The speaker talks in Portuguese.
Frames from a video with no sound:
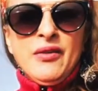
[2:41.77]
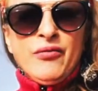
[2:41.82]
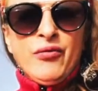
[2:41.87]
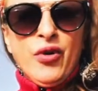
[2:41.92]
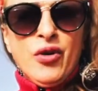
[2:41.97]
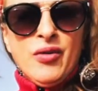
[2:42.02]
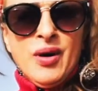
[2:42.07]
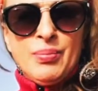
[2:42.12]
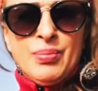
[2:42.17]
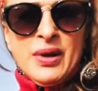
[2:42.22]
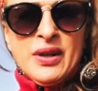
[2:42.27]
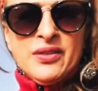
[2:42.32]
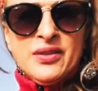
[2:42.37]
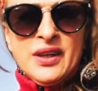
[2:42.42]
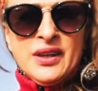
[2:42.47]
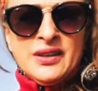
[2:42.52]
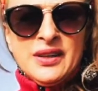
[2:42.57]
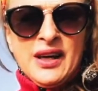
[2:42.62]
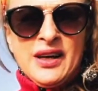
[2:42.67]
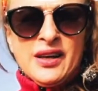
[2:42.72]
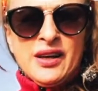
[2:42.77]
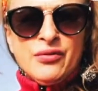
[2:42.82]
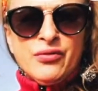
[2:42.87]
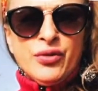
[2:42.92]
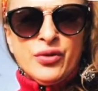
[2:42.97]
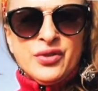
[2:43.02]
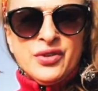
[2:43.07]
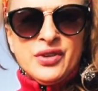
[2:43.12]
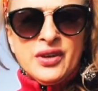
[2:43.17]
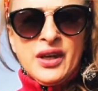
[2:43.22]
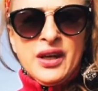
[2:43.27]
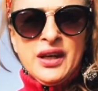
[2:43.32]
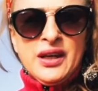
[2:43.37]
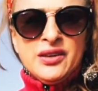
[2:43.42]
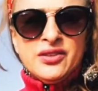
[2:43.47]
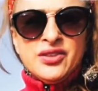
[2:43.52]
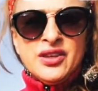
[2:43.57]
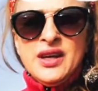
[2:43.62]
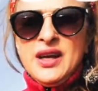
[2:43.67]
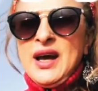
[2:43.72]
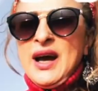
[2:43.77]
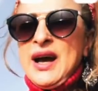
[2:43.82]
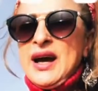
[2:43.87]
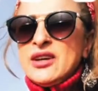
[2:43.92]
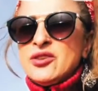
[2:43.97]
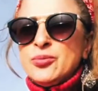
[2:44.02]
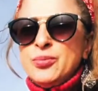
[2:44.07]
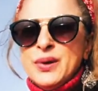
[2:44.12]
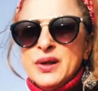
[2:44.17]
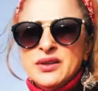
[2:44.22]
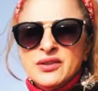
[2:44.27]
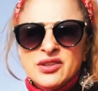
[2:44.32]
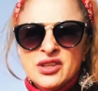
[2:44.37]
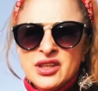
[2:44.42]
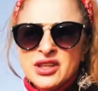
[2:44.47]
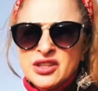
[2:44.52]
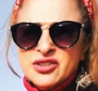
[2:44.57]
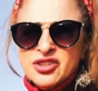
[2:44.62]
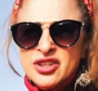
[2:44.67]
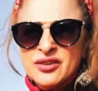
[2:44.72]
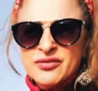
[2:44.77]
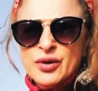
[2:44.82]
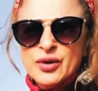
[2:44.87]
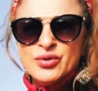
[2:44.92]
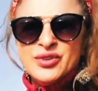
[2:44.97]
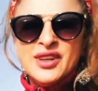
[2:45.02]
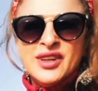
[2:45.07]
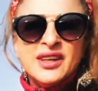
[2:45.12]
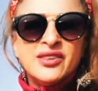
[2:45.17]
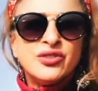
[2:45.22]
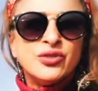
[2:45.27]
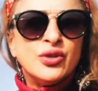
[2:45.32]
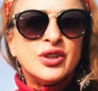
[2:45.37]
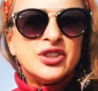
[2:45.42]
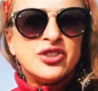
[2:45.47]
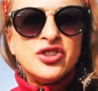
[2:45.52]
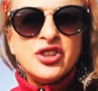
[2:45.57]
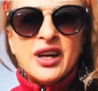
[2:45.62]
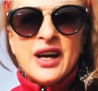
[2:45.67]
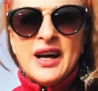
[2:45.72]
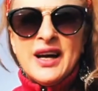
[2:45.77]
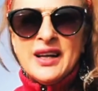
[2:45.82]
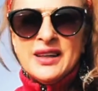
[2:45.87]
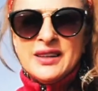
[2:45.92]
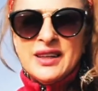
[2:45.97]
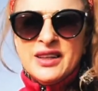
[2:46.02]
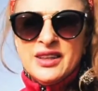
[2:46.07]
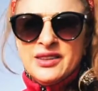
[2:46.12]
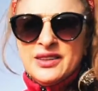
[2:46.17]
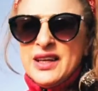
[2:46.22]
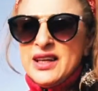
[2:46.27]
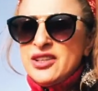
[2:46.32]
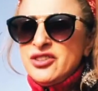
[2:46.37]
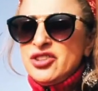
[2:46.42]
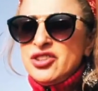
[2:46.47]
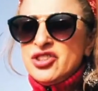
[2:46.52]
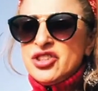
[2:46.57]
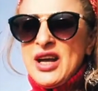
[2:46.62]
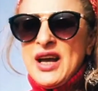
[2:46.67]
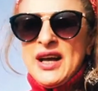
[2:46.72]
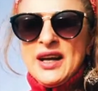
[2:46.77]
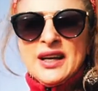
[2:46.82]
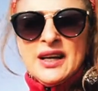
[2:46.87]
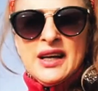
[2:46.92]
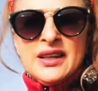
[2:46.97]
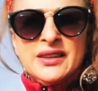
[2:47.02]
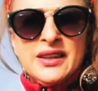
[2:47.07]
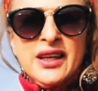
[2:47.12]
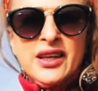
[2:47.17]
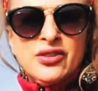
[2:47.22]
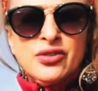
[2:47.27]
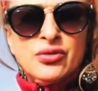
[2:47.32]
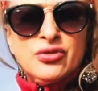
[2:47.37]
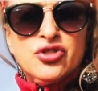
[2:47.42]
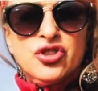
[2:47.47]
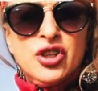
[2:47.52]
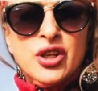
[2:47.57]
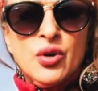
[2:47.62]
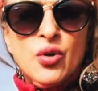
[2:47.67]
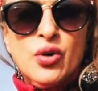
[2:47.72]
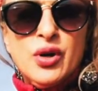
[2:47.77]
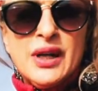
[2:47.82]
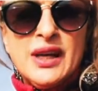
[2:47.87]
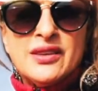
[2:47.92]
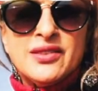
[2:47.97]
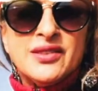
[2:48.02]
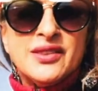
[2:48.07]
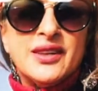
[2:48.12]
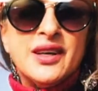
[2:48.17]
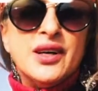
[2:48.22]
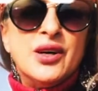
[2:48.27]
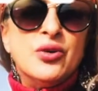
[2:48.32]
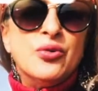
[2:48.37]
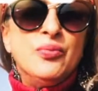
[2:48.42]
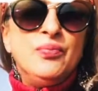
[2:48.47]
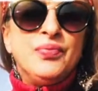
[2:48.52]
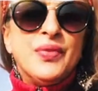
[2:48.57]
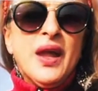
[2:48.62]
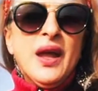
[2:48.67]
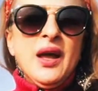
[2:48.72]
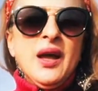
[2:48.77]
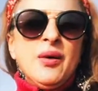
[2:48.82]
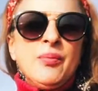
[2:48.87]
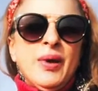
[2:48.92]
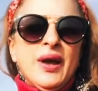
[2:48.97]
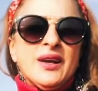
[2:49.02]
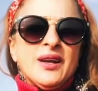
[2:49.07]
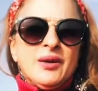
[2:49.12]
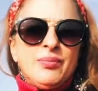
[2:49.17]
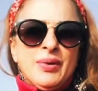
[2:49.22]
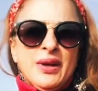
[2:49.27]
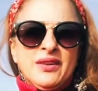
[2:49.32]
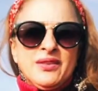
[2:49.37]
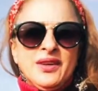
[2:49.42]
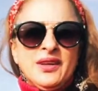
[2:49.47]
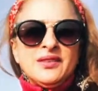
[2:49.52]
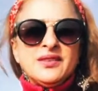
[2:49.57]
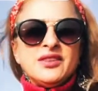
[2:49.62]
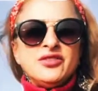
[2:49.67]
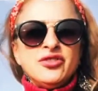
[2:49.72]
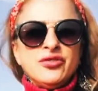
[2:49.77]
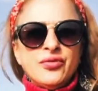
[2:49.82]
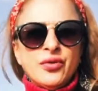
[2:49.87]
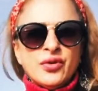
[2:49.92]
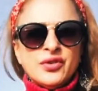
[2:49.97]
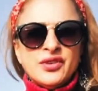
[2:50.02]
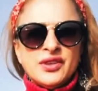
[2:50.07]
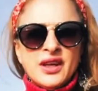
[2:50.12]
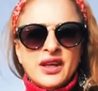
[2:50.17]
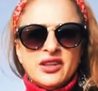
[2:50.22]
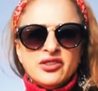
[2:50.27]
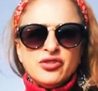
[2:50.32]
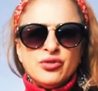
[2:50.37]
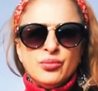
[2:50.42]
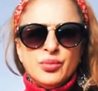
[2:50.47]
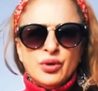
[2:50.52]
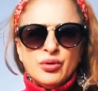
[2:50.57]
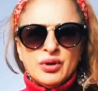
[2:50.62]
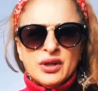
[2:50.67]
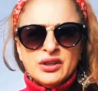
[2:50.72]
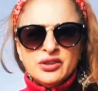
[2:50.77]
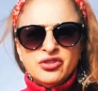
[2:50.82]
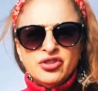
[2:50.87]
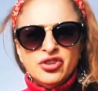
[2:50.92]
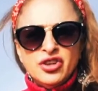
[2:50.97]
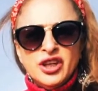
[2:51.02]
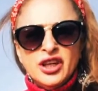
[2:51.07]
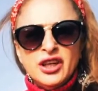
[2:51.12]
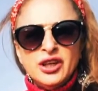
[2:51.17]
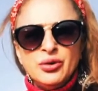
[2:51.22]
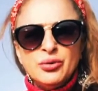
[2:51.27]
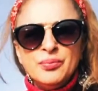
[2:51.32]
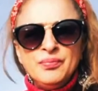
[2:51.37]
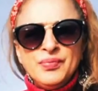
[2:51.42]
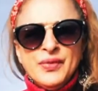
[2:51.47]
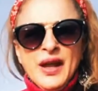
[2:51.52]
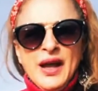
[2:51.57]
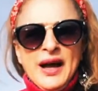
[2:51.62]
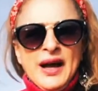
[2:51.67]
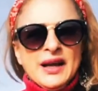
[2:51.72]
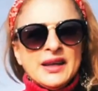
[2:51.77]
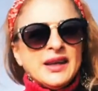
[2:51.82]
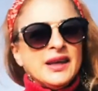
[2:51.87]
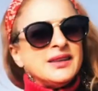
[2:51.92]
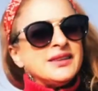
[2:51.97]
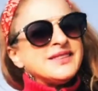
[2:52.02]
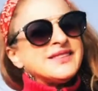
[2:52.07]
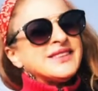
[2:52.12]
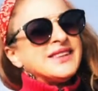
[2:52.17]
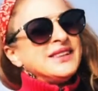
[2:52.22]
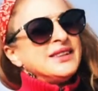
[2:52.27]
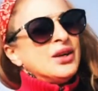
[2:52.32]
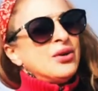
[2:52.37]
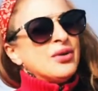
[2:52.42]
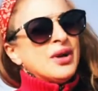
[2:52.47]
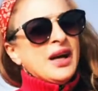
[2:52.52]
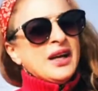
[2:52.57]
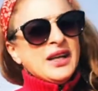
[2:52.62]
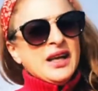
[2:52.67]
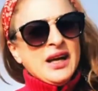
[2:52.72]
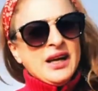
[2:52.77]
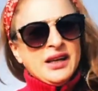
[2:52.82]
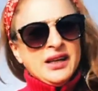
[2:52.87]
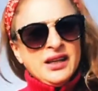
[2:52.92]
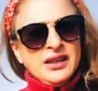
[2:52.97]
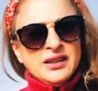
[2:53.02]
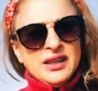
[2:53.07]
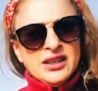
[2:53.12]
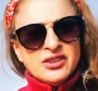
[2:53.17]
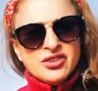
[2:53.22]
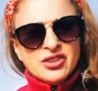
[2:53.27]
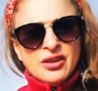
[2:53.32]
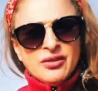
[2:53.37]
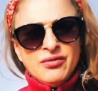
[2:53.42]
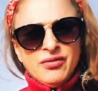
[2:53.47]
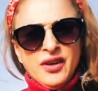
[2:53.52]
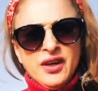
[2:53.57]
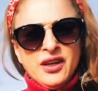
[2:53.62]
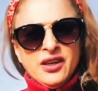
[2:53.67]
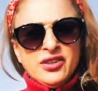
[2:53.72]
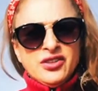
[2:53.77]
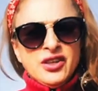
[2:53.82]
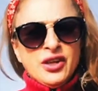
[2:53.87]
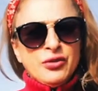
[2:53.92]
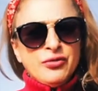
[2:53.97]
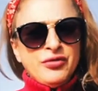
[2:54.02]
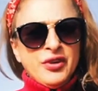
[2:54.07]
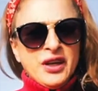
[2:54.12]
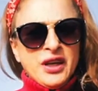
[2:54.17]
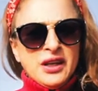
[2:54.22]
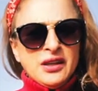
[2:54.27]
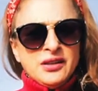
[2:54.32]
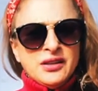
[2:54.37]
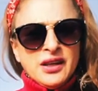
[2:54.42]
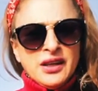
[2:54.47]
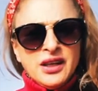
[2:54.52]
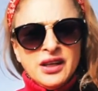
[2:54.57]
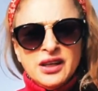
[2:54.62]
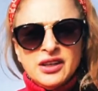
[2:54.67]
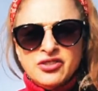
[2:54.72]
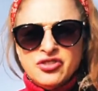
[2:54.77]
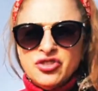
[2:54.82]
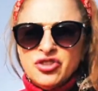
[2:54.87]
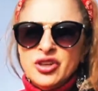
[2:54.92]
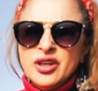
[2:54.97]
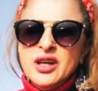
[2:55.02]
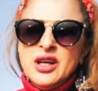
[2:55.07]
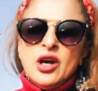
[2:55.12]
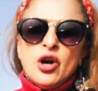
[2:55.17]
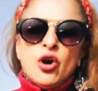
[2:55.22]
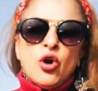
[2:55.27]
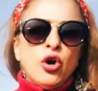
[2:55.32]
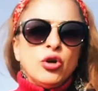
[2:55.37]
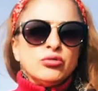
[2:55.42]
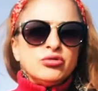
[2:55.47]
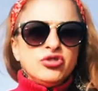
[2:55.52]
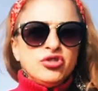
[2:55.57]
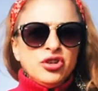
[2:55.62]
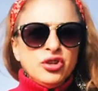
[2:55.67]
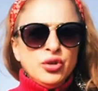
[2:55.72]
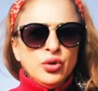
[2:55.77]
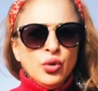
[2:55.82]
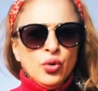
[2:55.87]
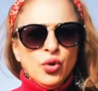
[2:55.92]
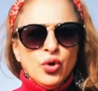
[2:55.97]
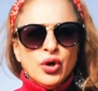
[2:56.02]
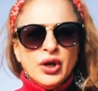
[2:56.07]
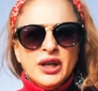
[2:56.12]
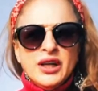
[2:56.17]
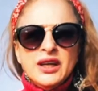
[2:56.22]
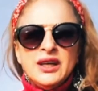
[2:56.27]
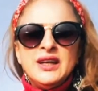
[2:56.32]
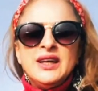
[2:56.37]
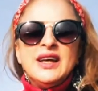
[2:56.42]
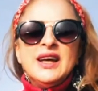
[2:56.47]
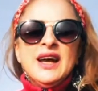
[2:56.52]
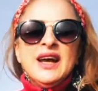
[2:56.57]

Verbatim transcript: Vou apresentar a vocês as prendinhas que vão ser sorteadas e desde já agradeço de coração pela presença de vocês no meu cantinho. Aqueles que não ganharem desta vez, não fiquem tristes, continuem